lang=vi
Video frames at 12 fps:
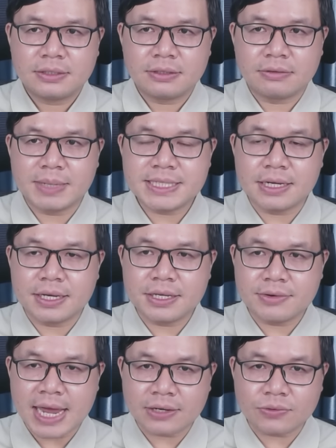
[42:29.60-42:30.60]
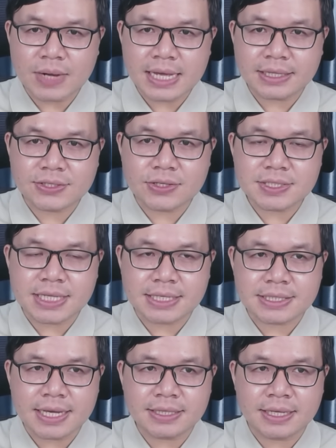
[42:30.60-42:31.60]
Bây giờ Iran cũng đang theo dõi chặt
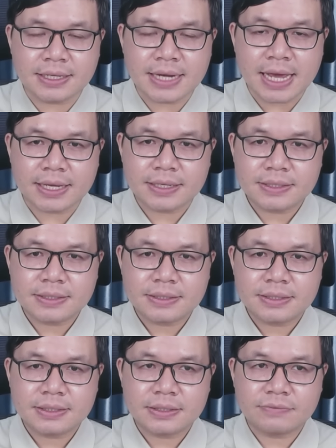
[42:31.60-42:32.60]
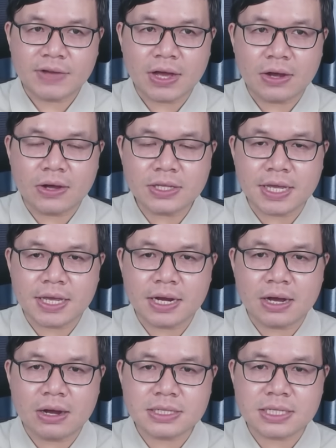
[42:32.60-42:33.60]
chẽ tình hình này và có thể
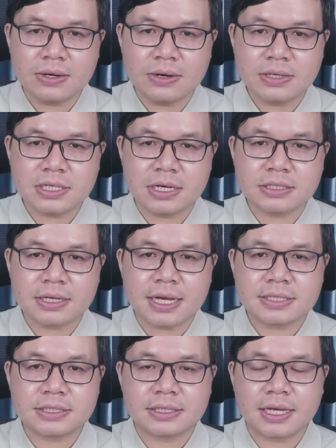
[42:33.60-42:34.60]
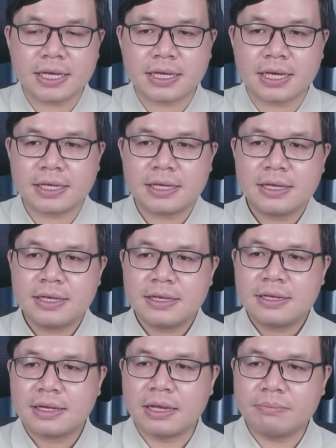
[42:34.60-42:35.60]
là họ sẽ hỗ trợ cho các cái cái
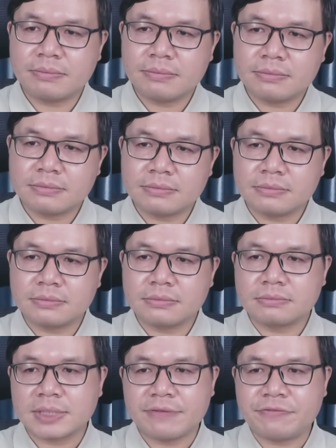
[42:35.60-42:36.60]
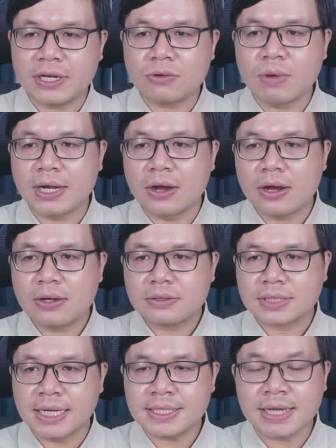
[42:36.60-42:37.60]
cái cái phiến quân đó
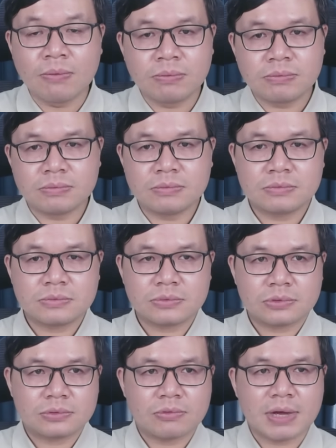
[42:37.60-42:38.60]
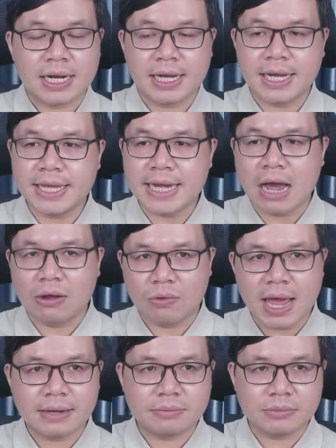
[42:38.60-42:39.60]
tấn công hoặc là gây đảo
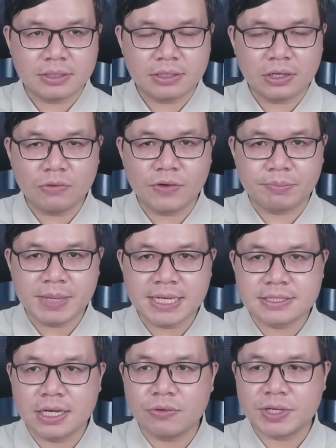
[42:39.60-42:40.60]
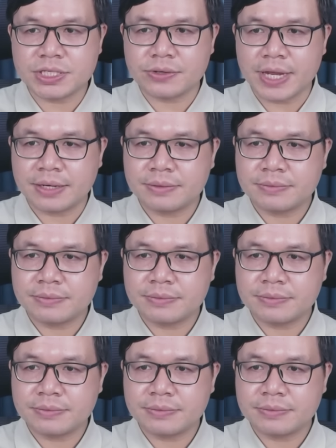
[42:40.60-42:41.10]
loạn khu vực biên giới của Israel.